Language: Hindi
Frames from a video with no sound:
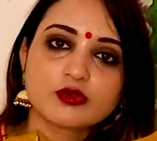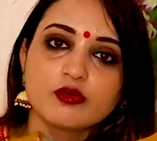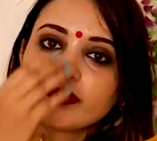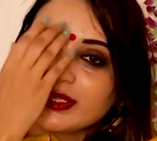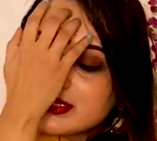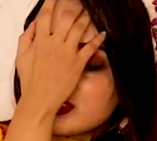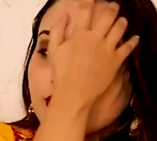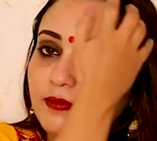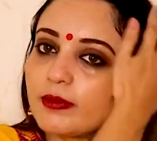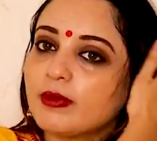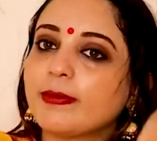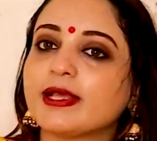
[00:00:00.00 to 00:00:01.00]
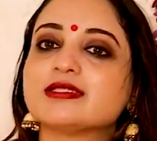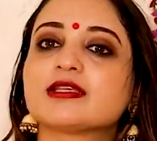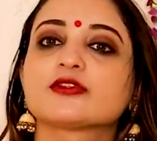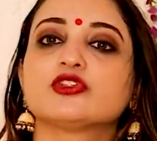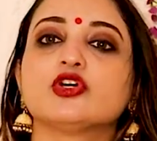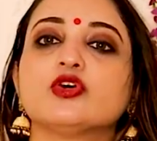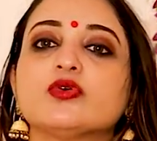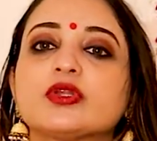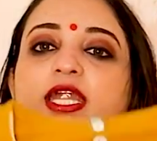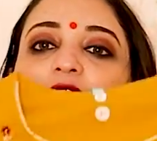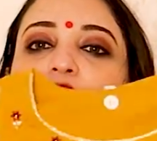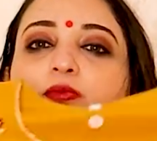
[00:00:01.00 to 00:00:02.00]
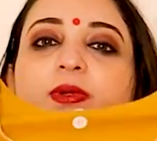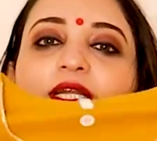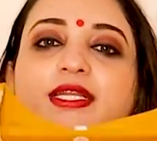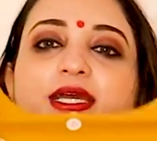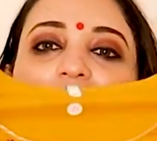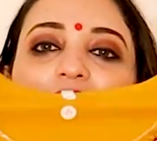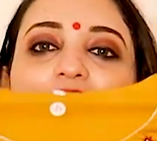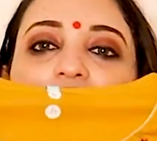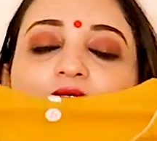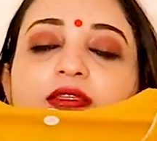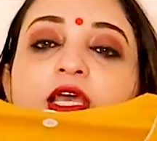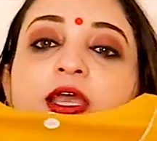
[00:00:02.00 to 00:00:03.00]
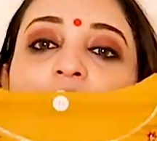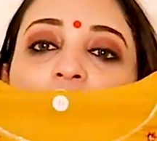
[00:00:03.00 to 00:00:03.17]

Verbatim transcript: इसको फेस्टिवल में भी पहन सकते हो रेड दुपट्टा के साथ